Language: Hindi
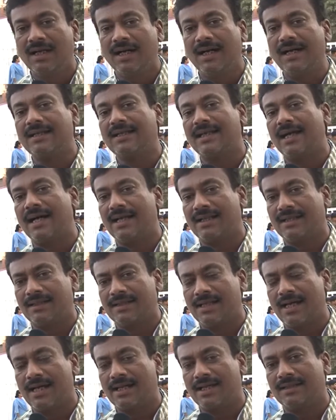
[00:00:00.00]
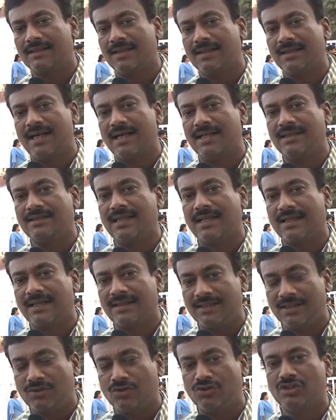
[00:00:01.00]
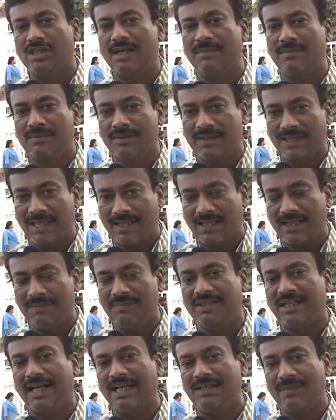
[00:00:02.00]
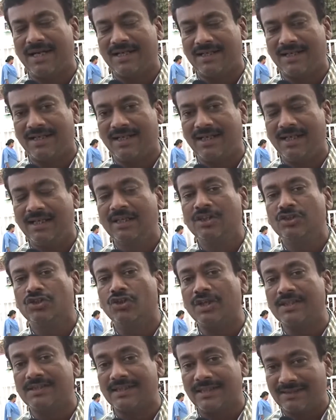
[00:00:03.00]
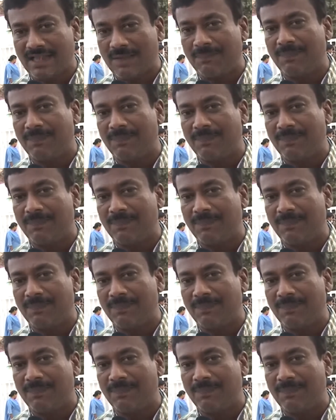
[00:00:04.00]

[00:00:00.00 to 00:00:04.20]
हर कार्यकर्ता कांग्रेस कार्यकर्ता खुशियाँ मना रहा है मिठाई बांट रहा है क्योंकि सत्ता